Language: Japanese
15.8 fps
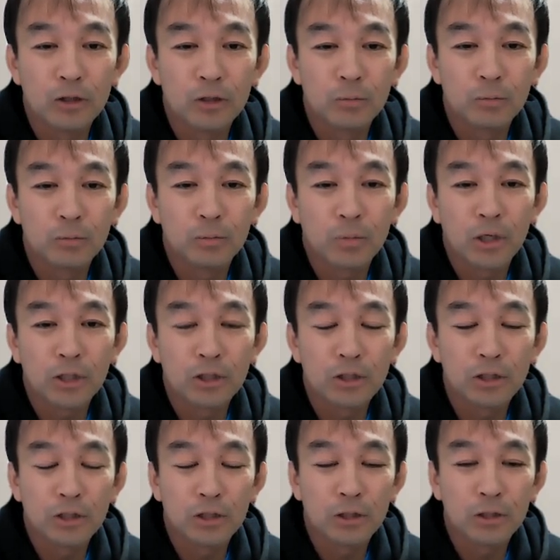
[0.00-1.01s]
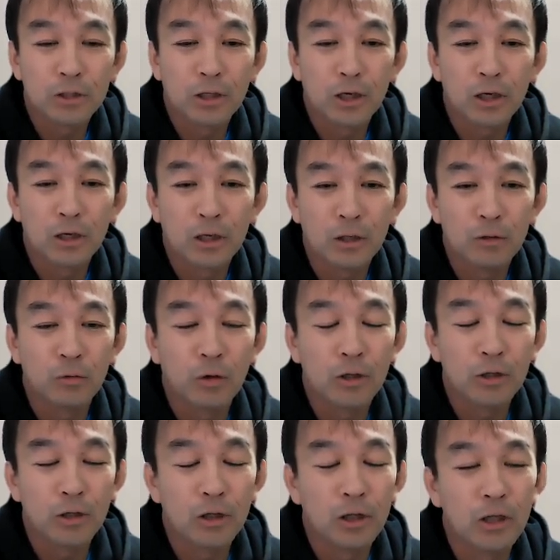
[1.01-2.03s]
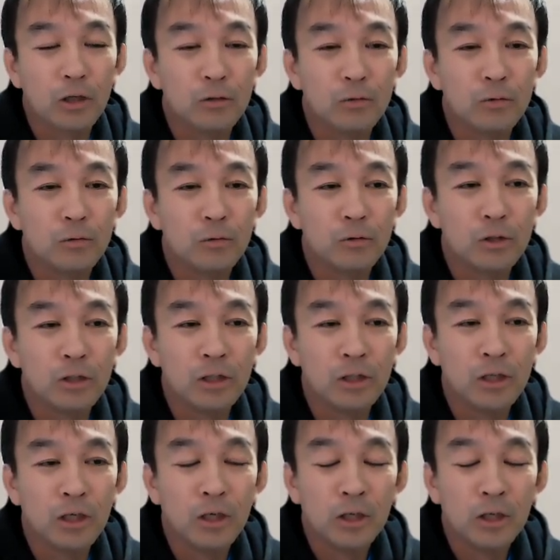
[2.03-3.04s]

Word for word: 失敗しちゃったからとかっていうふうに、